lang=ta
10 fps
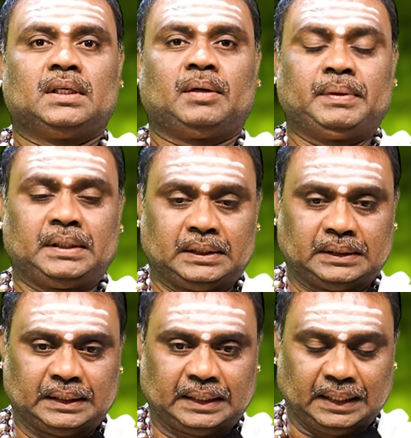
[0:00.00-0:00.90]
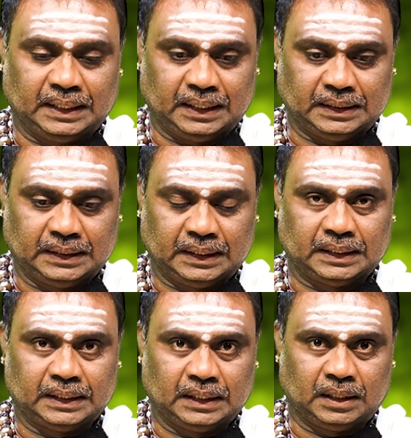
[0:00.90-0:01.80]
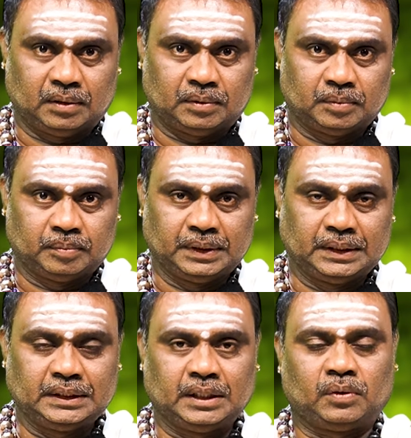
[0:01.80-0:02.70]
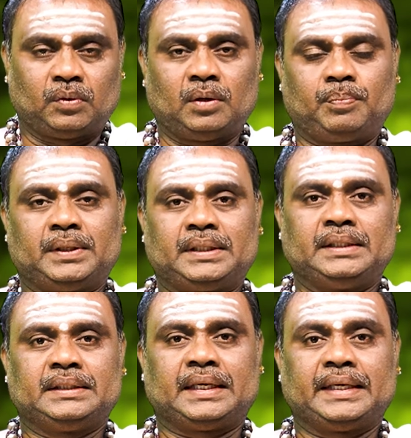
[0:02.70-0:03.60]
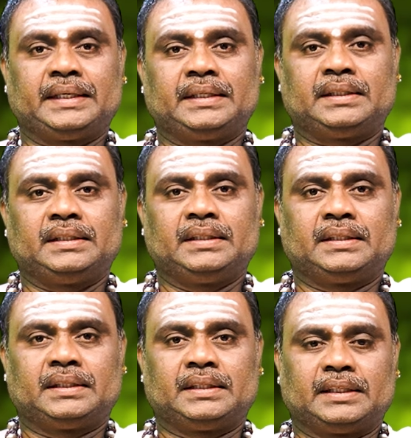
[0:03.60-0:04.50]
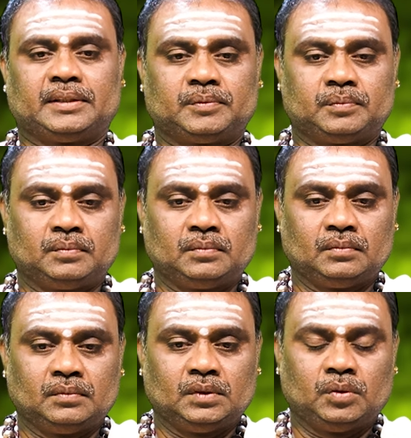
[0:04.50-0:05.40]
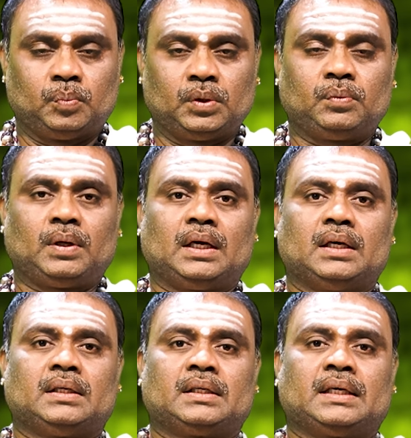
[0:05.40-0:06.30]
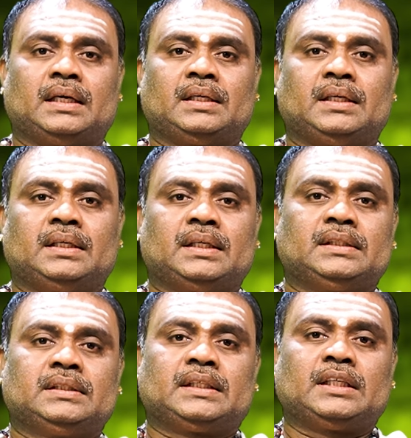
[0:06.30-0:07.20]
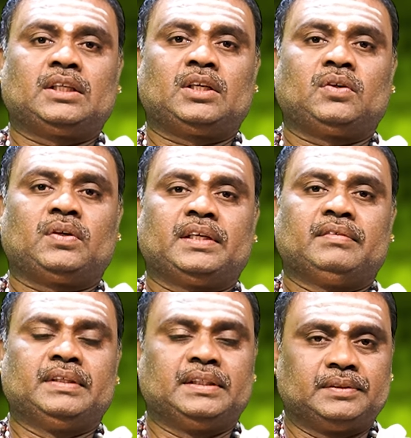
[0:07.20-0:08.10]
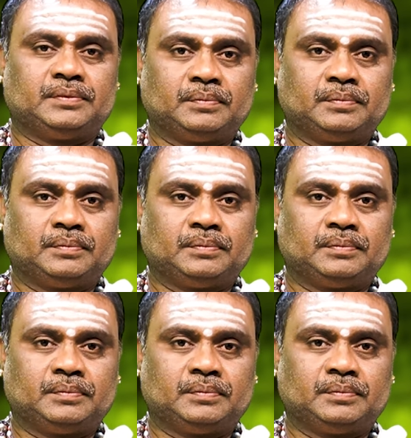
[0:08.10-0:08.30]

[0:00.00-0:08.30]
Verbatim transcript: அப்படின்னு இந்த கடகராசிக்காரர்கள் எல்லாம் மிகுந்த குழப்பத்தையும் தயக்கத்திலையும் இருக்கிறீங்க பொதுவாக கடகங்கிறது சந்திரனுடைய வீடு